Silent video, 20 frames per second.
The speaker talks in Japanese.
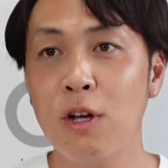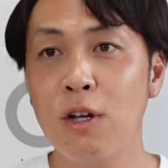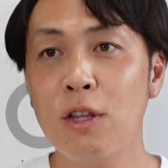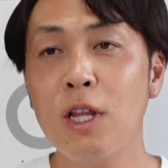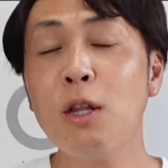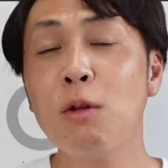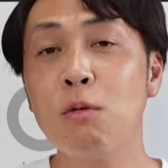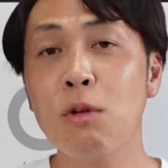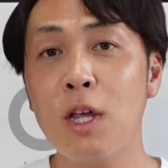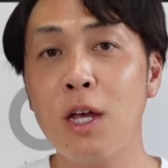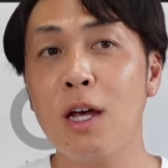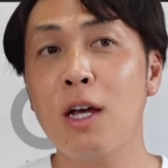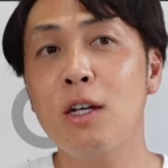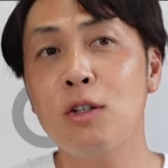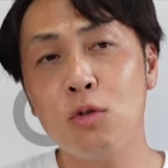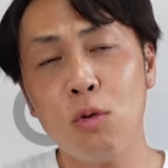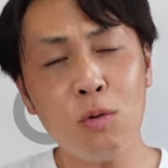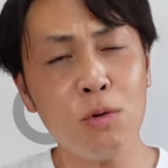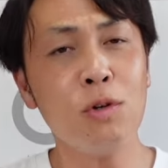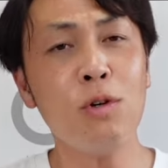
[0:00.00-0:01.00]
うん、なので、
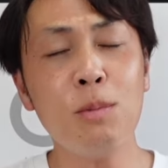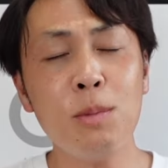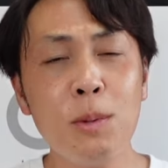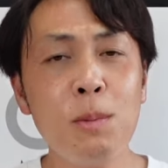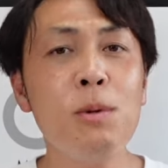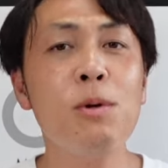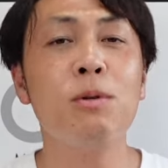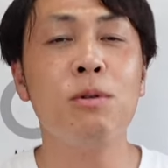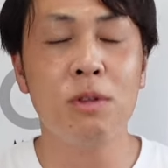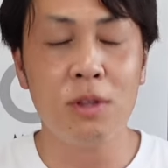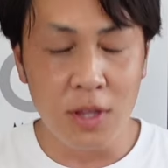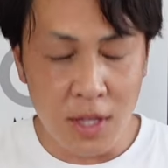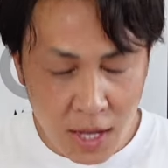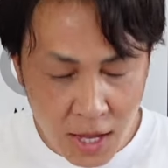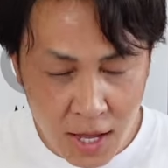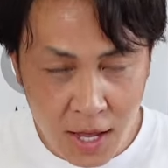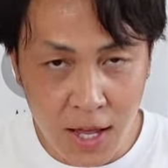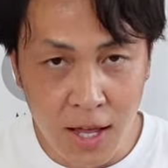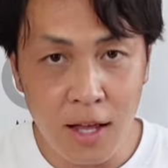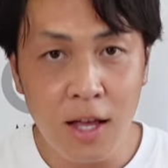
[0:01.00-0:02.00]
そういう部分
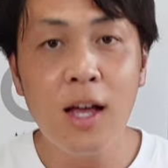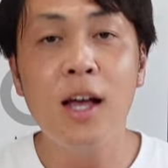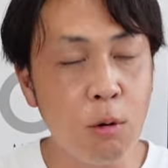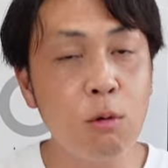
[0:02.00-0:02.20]
で、